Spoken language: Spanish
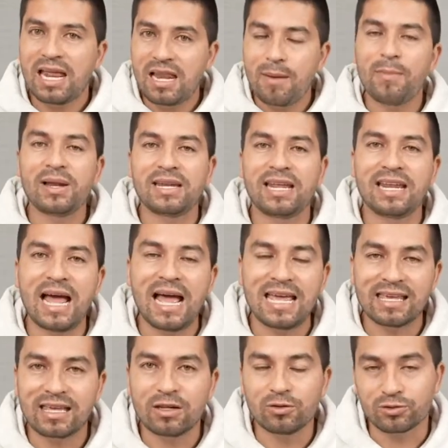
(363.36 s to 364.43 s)
en la manera
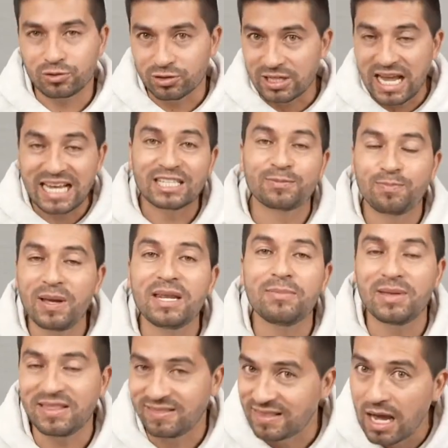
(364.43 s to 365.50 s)
en que nosotros
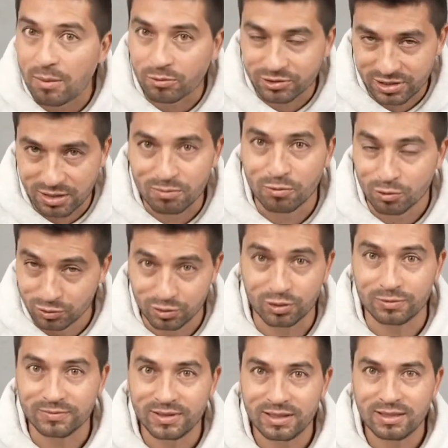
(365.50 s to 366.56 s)
experimentamos el mundo,